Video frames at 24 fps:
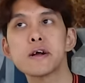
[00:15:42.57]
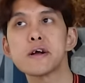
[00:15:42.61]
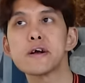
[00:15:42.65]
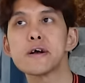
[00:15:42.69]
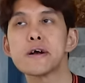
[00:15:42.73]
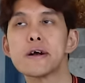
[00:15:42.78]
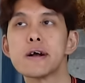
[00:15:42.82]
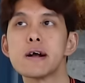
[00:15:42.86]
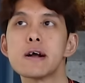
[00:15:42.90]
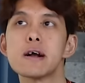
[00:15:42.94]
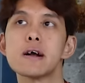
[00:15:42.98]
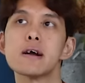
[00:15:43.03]
ือ
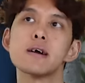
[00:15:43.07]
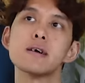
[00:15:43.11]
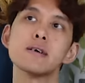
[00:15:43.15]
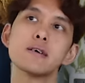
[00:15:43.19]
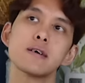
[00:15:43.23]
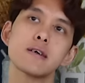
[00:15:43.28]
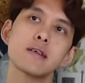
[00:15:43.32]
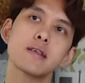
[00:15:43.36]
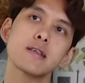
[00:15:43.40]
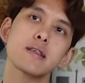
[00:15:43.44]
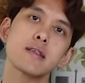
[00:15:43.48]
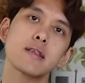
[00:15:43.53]

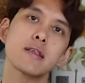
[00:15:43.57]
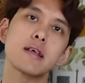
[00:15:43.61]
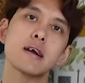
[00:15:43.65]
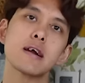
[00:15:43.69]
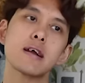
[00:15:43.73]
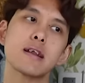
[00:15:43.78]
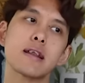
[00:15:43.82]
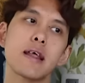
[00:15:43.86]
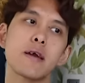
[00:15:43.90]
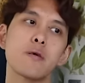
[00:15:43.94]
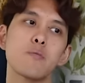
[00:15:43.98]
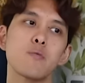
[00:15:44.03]
หนึ่
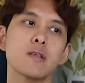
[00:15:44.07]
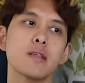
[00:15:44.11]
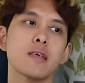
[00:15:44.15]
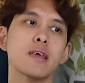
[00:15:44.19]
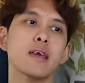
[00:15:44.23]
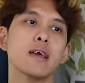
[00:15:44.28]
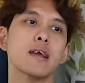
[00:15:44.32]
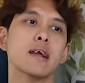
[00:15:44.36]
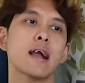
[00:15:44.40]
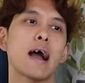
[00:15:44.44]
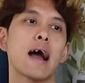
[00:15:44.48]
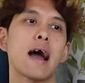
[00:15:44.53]
งในวิ
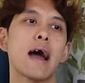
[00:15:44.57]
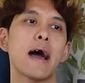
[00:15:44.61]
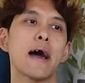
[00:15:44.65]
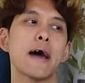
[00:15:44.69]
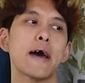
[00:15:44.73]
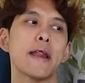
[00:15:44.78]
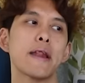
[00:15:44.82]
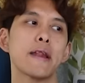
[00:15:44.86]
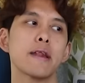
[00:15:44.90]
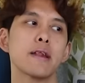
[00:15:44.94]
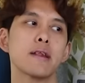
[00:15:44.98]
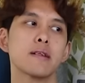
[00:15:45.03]
ธีการ